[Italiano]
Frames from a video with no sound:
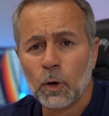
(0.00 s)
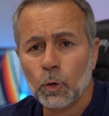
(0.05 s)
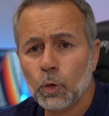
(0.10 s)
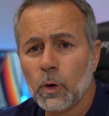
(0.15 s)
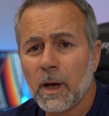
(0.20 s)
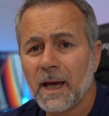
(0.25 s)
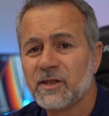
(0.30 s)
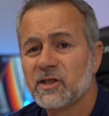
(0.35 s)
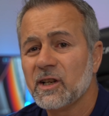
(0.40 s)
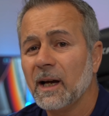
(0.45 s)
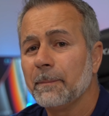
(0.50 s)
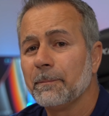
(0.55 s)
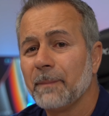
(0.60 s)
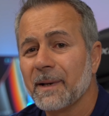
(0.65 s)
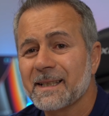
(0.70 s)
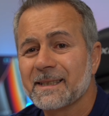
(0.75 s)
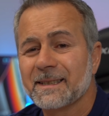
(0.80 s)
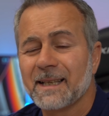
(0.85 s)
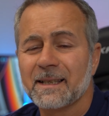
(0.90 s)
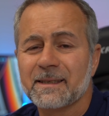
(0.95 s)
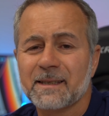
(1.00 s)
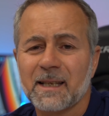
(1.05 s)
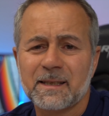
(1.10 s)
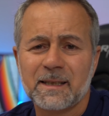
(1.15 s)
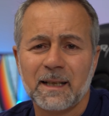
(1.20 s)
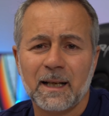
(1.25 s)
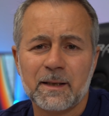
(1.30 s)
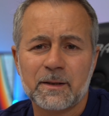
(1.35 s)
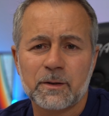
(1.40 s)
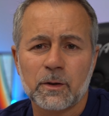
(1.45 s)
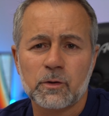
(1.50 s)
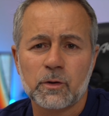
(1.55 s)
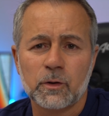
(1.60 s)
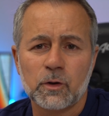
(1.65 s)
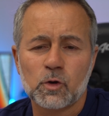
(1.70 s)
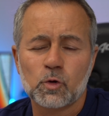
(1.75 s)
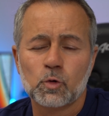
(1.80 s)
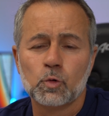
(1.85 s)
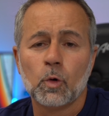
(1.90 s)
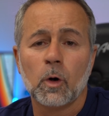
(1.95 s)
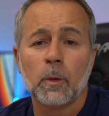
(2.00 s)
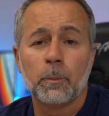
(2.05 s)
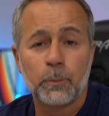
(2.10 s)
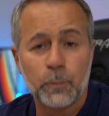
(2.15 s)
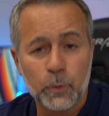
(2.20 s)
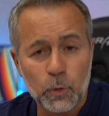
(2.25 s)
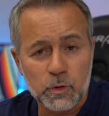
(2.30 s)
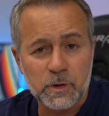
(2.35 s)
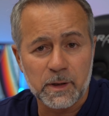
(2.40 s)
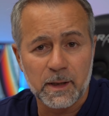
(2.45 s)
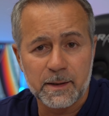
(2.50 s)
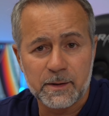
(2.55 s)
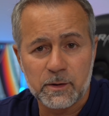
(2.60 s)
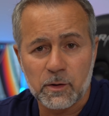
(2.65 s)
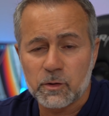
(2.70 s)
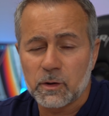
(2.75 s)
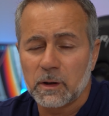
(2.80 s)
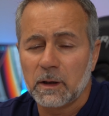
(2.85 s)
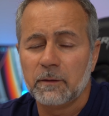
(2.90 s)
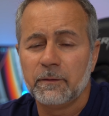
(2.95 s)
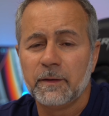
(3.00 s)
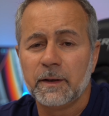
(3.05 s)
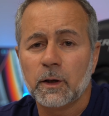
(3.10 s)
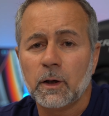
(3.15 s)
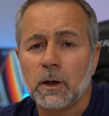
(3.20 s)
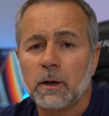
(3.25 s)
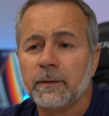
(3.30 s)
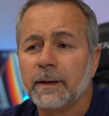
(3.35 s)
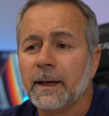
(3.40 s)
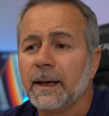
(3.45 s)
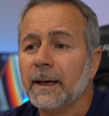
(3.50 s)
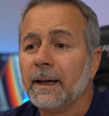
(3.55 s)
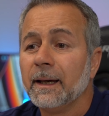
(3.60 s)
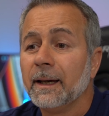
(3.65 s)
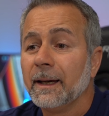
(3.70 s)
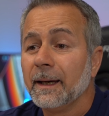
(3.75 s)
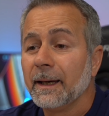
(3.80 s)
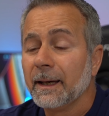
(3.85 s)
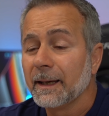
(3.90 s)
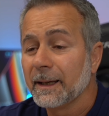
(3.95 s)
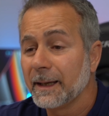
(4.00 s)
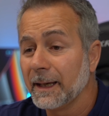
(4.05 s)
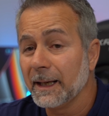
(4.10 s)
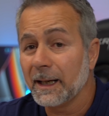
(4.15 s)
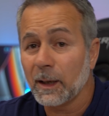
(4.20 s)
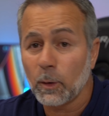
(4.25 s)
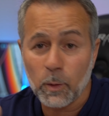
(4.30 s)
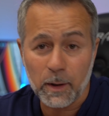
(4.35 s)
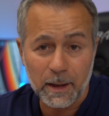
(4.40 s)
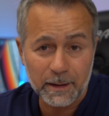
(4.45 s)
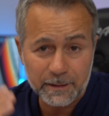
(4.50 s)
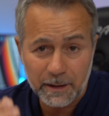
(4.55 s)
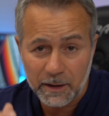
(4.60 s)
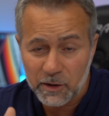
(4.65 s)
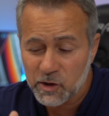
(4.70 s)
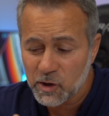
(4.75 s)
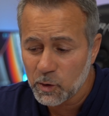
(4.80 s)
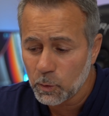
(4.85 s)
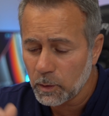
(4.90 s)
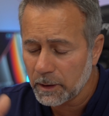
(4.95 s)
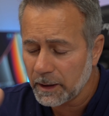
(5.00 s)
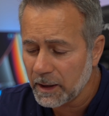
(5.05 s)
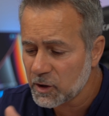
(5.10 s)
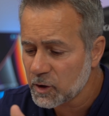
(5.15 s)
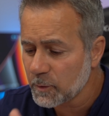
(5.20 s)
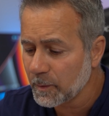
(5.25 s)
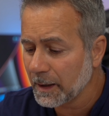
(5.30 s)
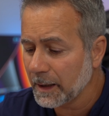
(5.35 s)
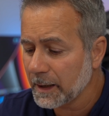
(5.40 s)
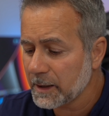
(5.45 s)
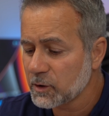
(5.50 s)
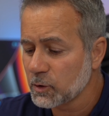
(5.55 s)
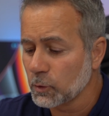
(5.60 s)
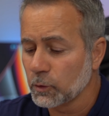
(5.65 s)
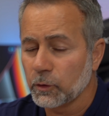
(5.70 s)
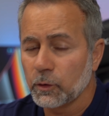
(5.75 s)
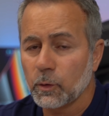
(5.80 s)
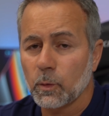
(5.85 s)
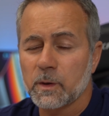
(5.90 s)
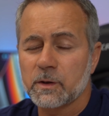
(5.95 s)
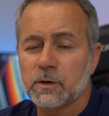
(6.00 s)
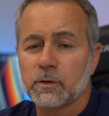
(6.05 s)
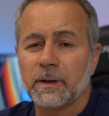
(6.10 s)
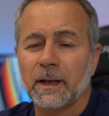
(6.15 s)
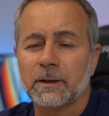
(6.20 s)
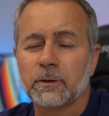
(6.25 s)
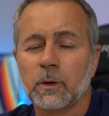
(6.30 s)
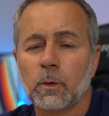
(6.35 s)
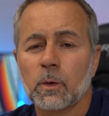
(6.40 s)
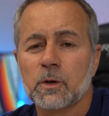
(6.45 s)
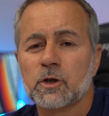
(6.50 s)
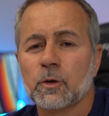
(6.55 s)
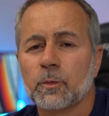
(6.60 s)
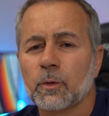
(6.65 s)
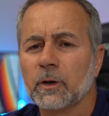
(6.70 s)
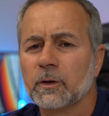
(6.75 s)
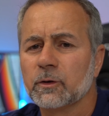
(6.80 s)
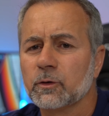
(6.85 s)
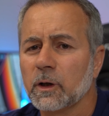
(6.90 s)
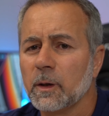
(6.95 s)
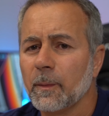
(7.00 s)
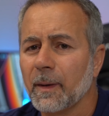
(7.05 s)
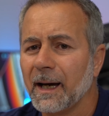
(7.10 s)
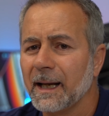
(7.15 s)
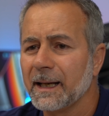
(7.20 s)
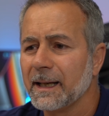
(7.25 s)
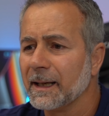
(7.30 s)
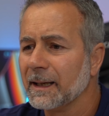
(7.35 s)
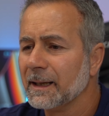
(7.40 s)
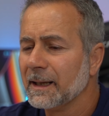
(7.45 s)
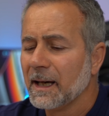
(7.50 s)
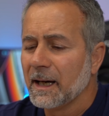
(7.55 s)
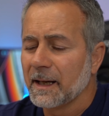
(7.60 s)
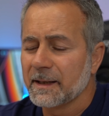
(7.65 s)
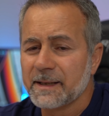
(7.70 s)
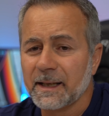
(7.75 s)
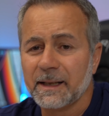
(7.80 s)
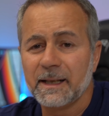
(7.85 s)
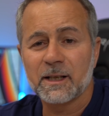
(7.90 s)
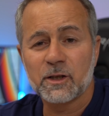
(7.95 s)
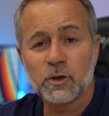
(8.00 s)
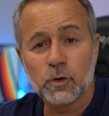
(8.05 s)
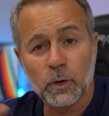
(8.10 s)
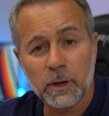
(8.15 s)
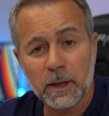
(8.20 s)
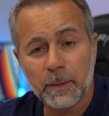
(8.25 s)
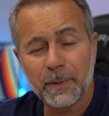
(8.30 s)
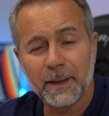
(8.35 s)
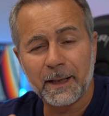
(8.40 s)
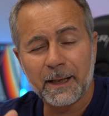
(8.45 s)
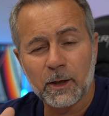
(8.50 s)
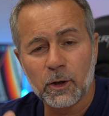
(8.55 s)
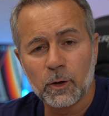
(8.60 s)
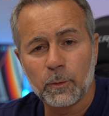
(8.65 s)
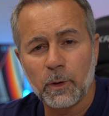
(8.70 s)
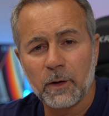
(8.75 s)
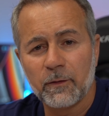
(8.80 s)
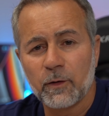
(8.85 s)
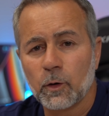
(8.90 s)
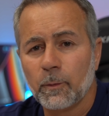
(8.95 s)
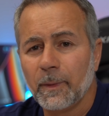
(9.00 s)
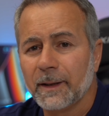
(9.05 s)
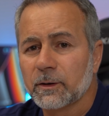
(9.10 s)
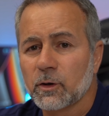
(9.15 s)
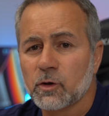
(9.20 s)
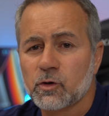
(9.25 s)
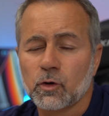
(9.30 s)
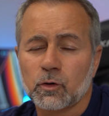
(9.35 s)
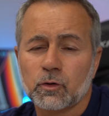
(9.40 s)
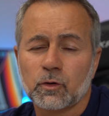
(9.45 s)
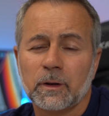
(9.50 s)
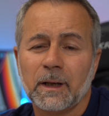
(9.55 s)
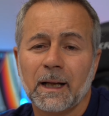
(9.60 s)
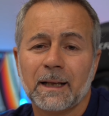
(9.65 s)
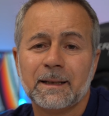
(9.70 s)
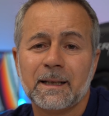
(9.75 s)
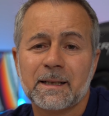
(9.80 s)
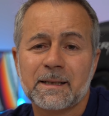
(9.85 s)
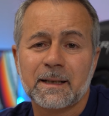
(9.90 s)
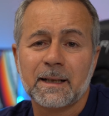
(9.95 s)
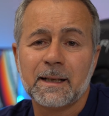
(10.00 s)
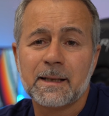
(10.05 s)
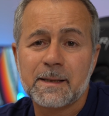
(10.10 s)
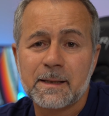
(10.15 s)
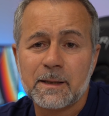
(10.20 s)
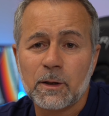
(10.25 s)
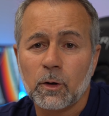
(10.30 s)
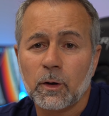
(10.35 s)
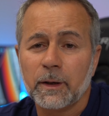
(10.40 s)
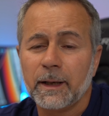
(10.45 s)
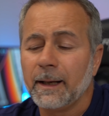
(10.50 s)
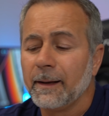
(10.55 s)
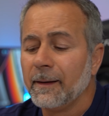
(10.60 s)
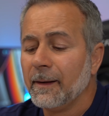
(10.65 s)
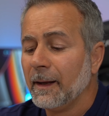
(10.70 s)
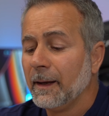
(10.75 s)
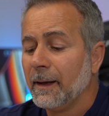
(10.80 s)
Lui è già abbastanza silenzioso di suo, più silenzioso del V9 che era 45 decibel, adesso non ho questo dato di questo proiettore, magari se riesco a reperirlo poi ve lo metto sotto nella descrizione,